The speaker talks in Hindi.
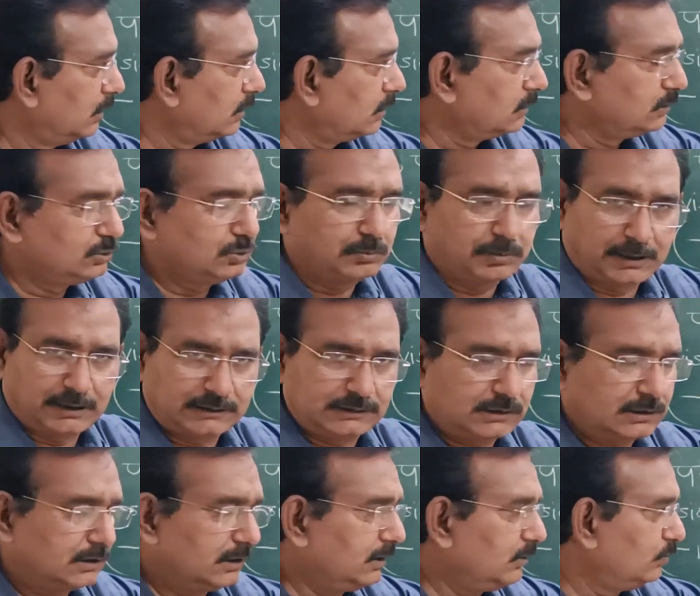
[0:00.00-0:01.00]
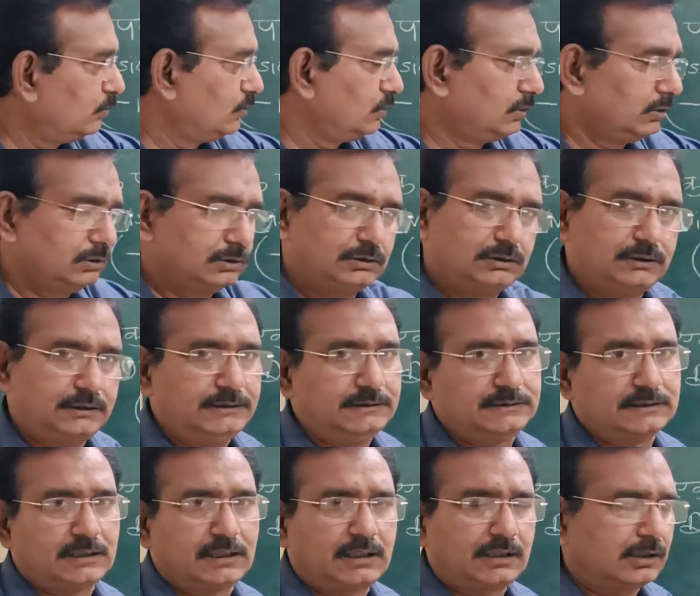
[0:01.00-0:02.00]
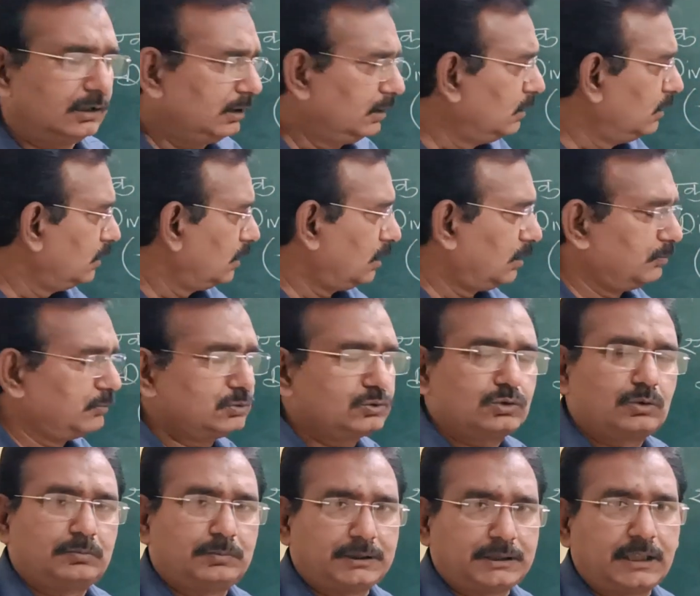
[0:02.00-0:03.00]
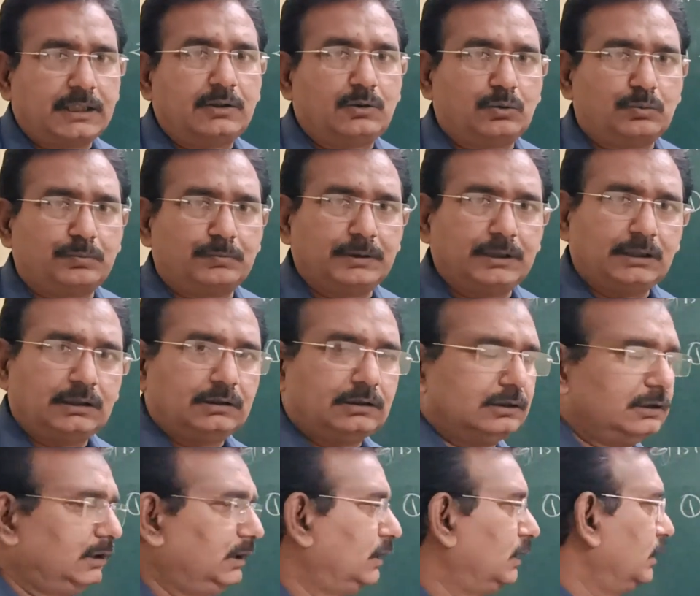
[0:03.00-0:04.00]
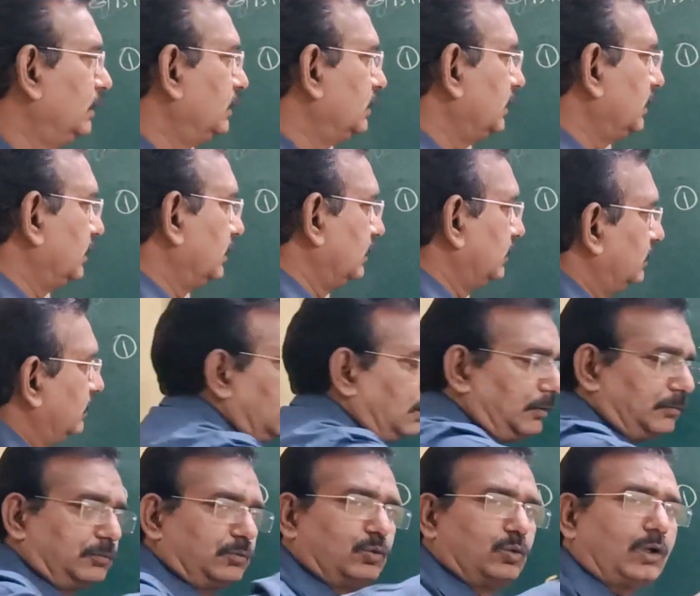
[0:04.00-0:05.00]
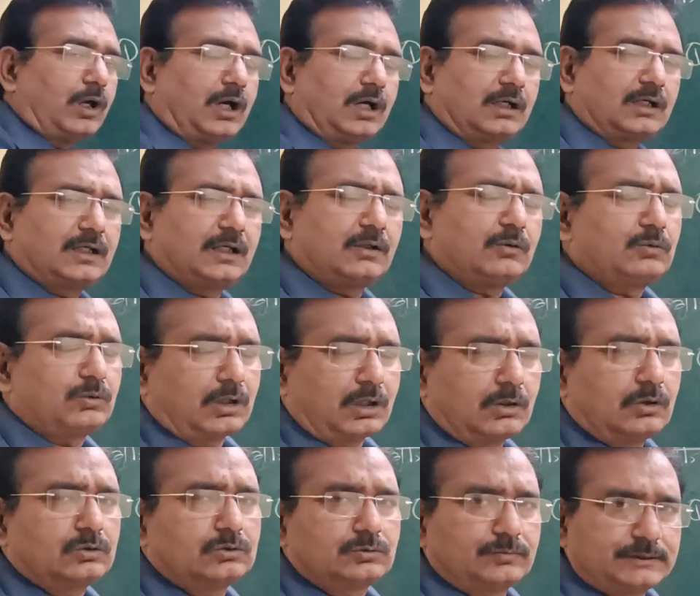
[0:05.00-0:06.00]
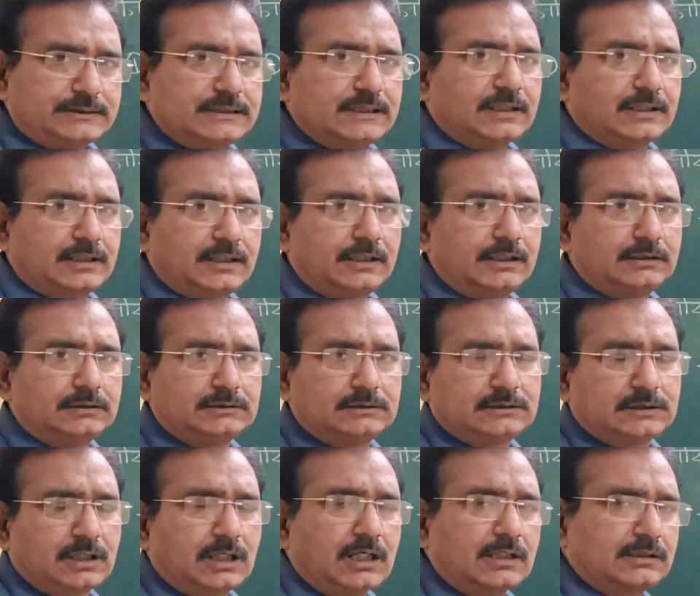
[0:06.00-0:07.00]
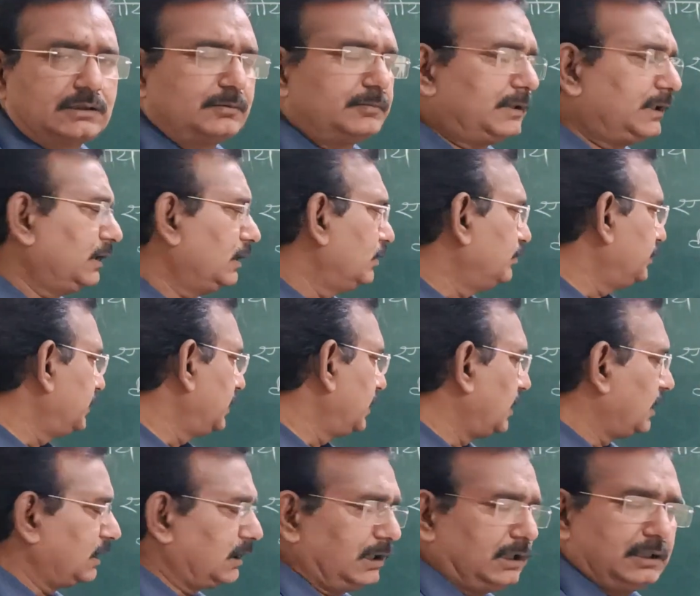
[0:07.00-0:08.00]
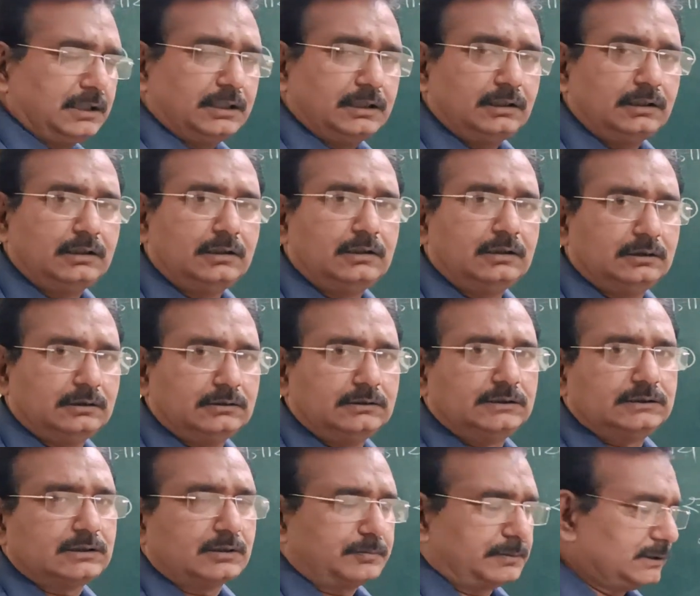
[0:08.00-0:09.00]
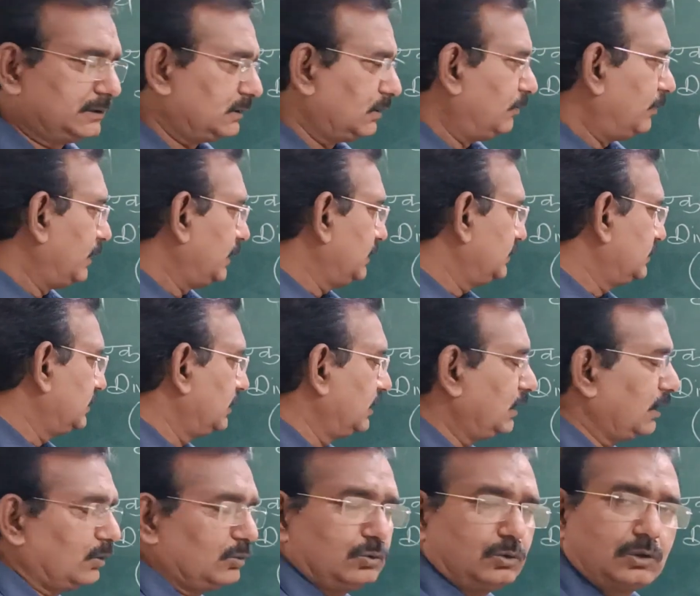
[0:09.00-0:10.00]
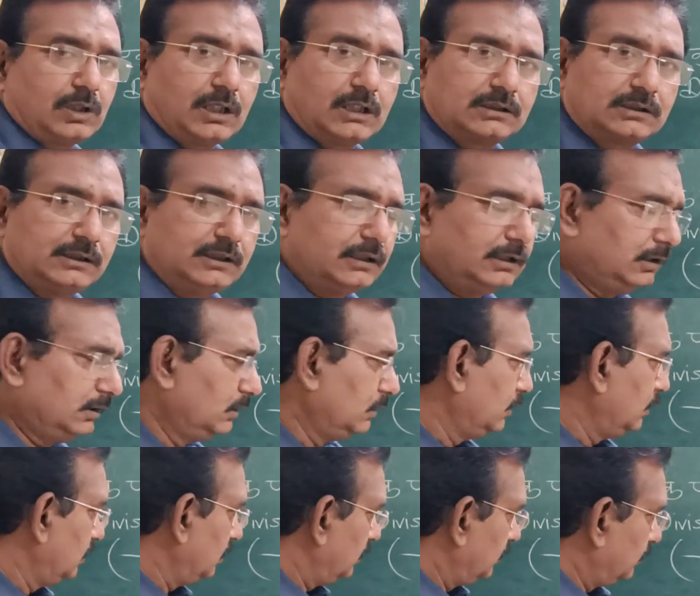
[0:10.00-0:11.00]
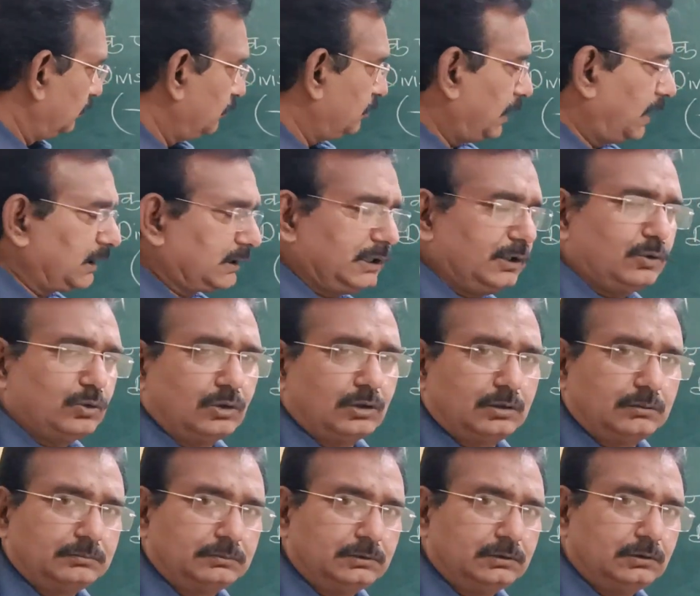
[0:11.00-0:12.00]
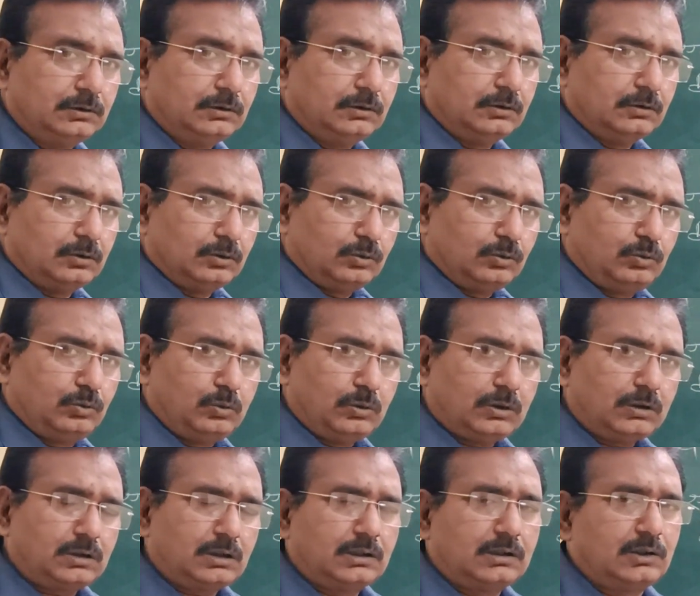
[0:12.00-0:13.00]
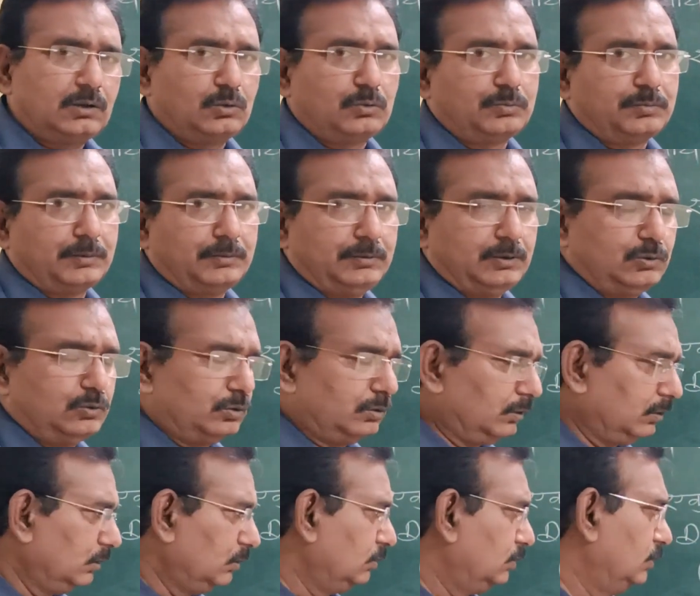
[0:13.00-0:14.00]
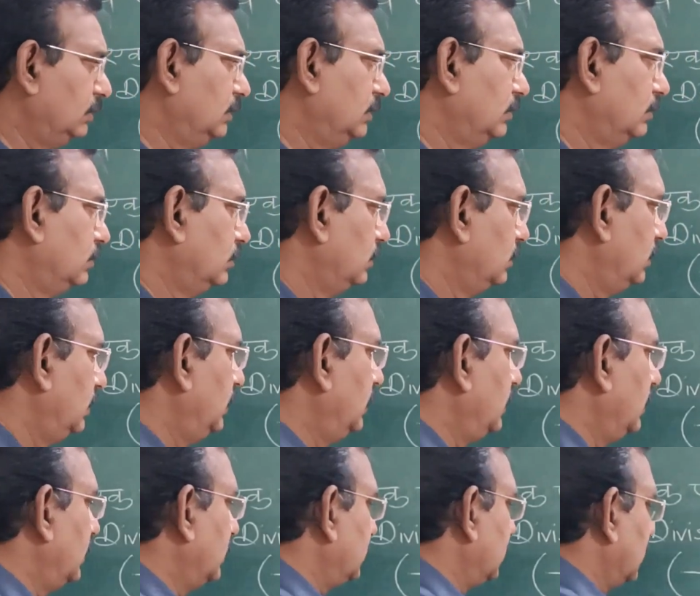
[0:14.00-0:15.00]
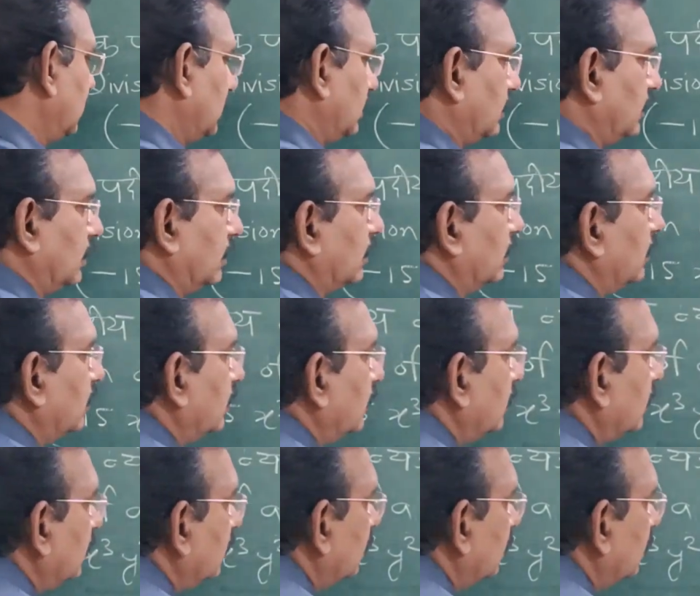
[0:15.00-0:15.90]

है ना जो भाजक है वो नीचे रहेगा हम उसको बटे के रूप में लिख लेते हैं अब गुणांक है गुणांक को तो वैसे ही रखेंगे जैसा काटते बनेगा अपन काट लेंगे जैसा अपन सामान्य संख्याओं को काटते हैं बाकी को हम गुणनखंड के रूप में बिल्कुल लिख लेते हैं अलग अलग